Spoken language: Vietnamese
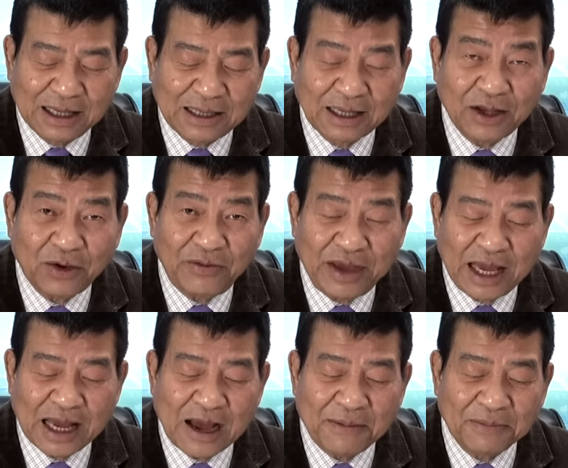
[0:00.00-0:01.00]
Thì thưa quý
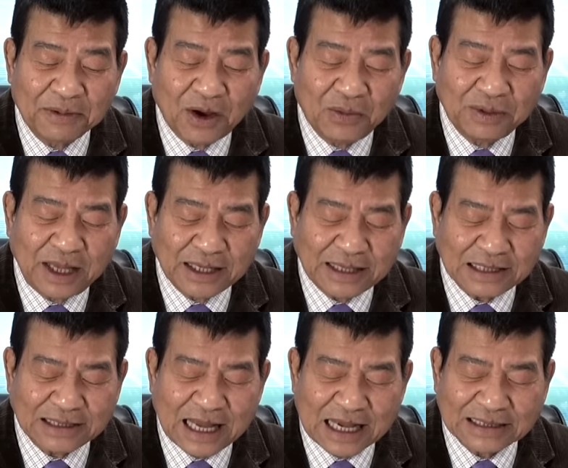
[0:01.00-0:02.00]
vị, um, công ty
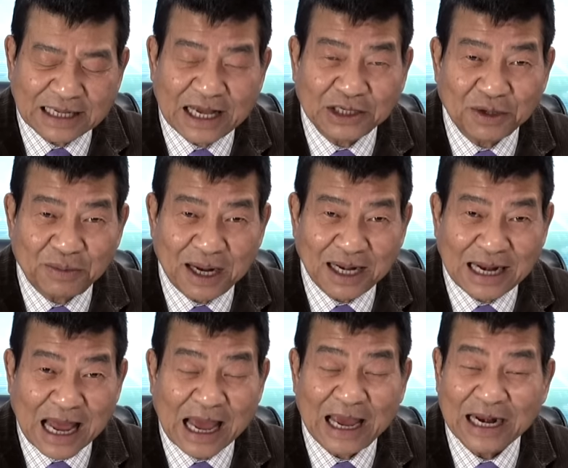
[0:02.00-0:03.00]
Tesla sáng nay cho biết
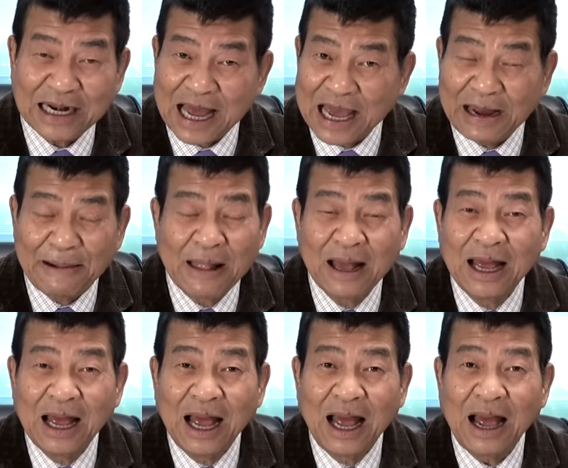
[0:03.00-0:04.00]
là hiện nay
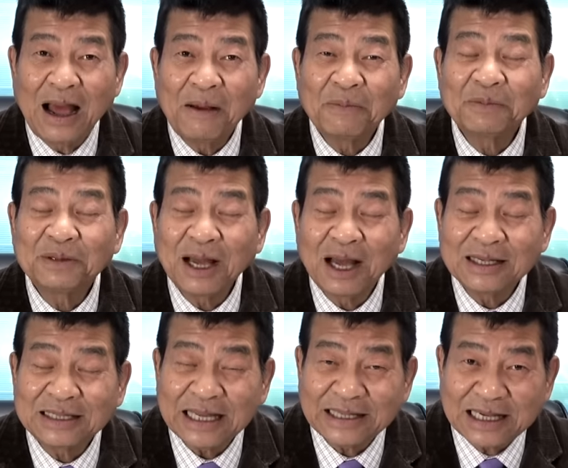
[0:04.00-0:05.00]
uh, uh,
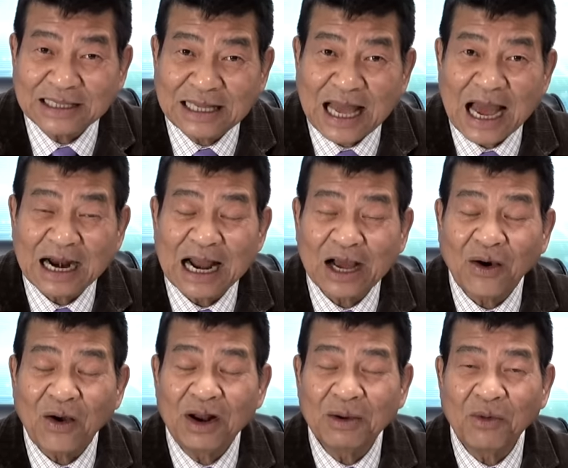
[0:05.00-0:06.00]
xe Tesla đã
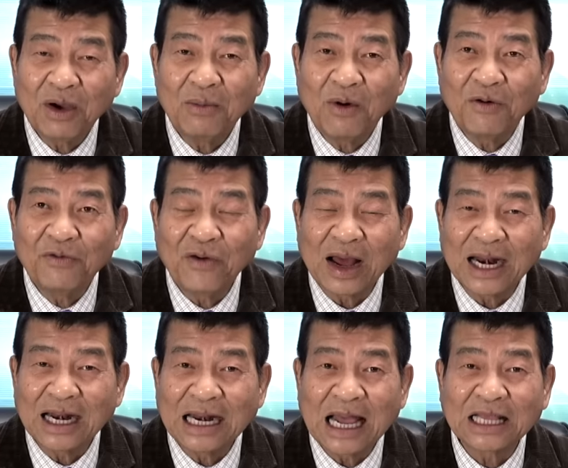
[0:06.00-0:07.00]
có được một cái bộ
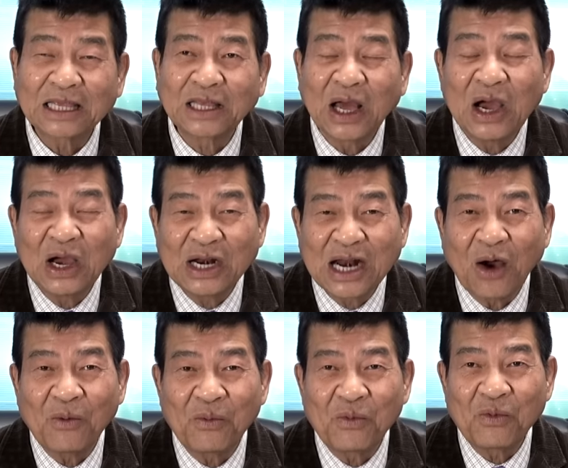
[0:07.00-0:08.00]
phận là tự
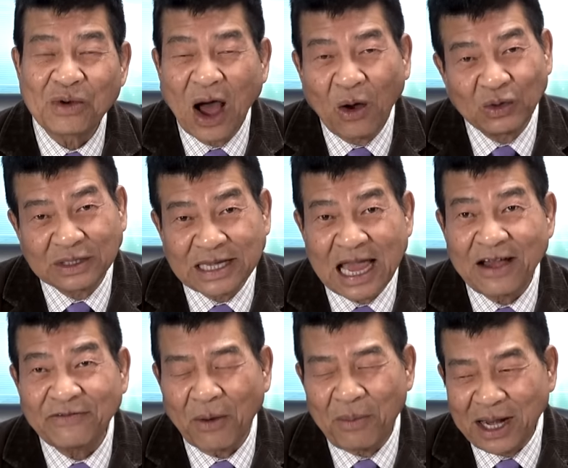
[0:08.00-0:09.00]
động đầu
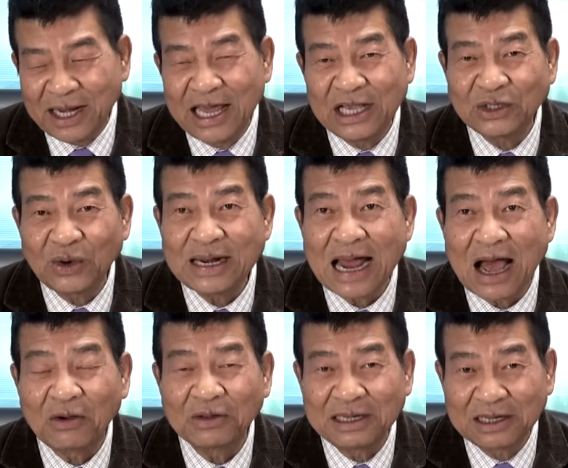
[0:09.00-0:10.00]
xe vào bất kỳ chỗ
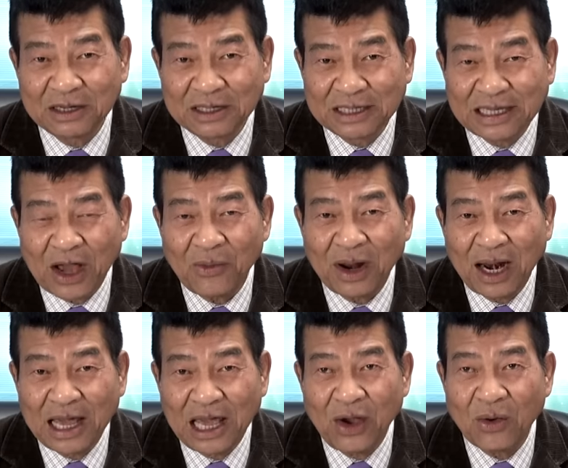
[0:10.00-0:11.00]
nào theo cái
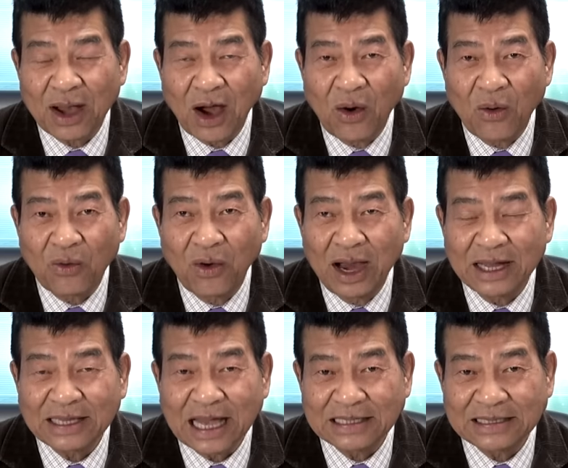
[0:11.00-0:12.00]
lời yêu cầu của người
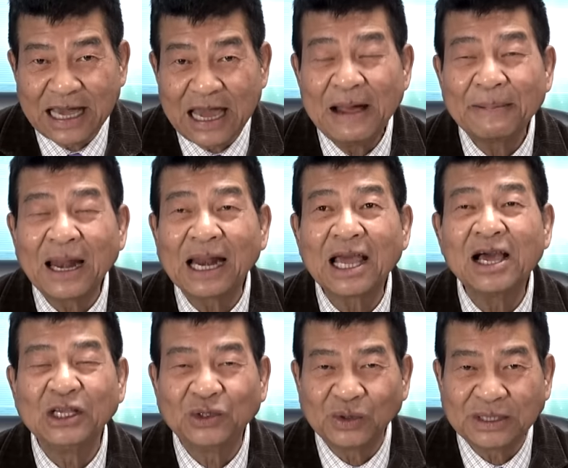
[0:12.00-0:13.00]
tài xế, tức là cái
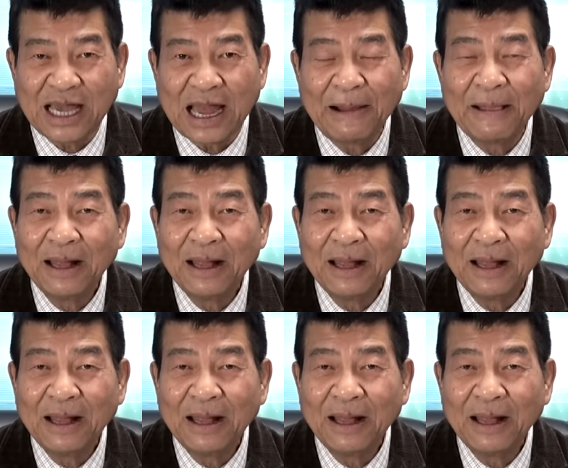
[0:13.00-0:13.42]
người chủ xe